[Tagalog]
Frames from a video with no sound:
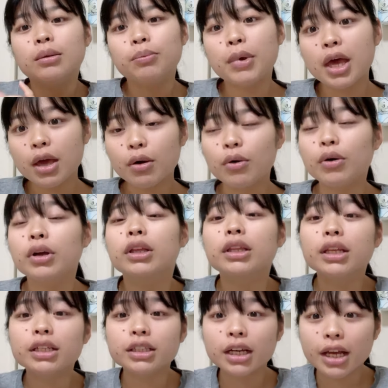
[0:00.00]
Pero,
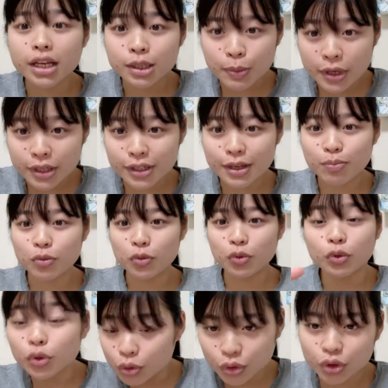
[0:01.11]
hindi siya expensive
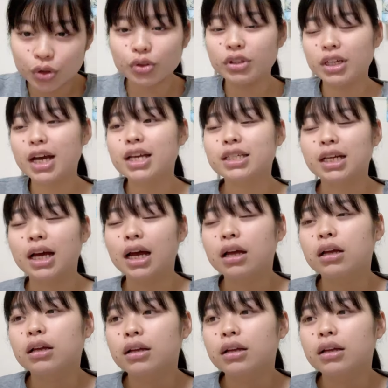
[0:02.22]
doon-doon guys ha.